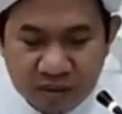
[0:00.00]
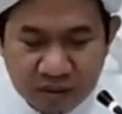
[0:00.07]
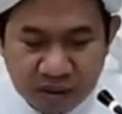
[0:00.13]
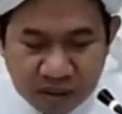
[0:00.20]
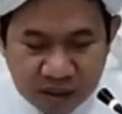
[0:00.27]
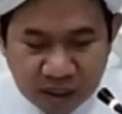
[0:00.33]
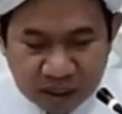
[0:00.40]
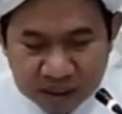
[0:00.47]

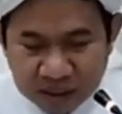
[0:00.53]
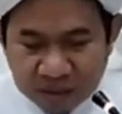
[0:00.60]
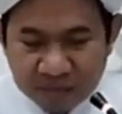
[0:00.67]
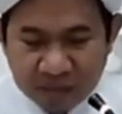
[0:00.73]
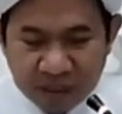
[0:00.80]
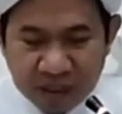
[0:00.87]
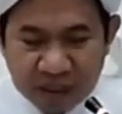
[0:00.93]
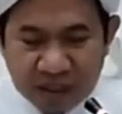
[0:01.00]
Jadi jangan
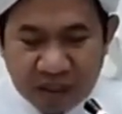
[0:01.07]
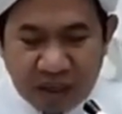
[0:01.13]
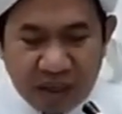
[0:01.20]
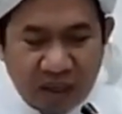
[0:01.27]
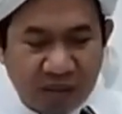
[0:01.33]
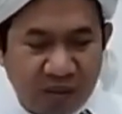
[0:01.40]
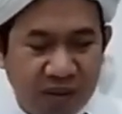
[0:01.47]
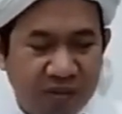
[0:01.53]
sampai kita
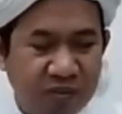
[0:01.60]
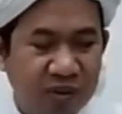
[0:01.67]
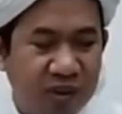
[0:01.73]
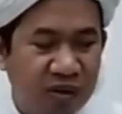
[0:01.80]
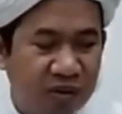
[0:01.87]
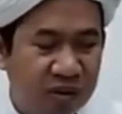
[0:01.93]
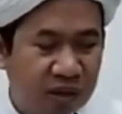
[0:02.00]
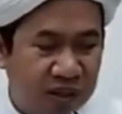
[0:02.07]
akuin
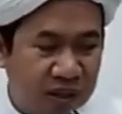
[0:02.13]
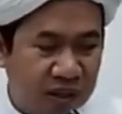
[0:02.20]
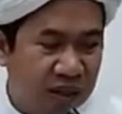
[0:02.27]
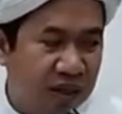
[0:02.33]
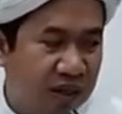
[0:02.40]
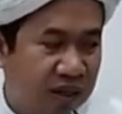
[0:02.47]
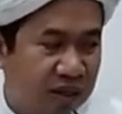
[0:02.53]
punya orang yang